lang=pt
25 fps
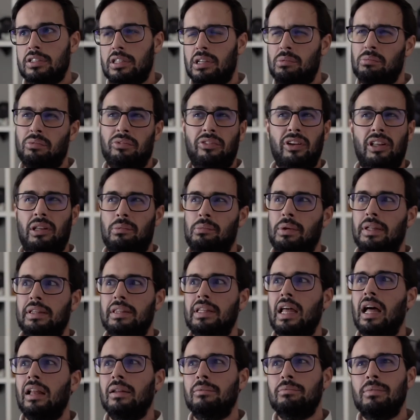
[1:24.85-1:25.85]
Lembro perfeitamente
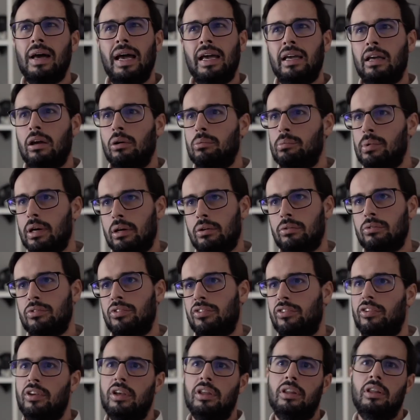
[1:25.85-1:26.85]
na Alemanha uma
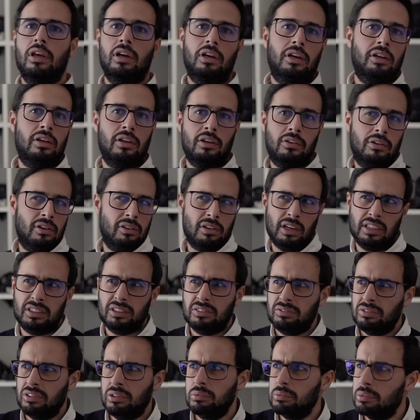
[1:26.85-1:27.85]
conhecida que acho
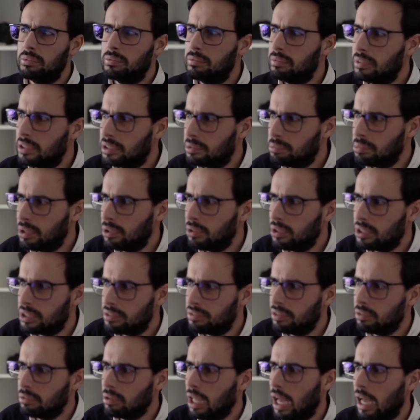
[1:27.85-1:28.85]
que foram umas miúdas
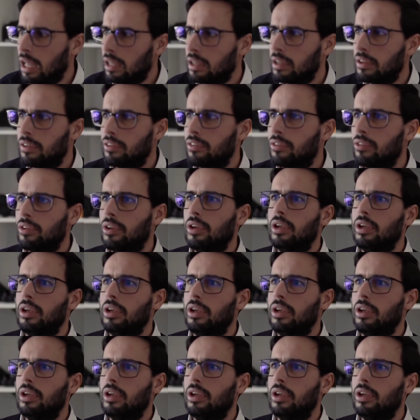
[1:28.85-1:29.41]
violadas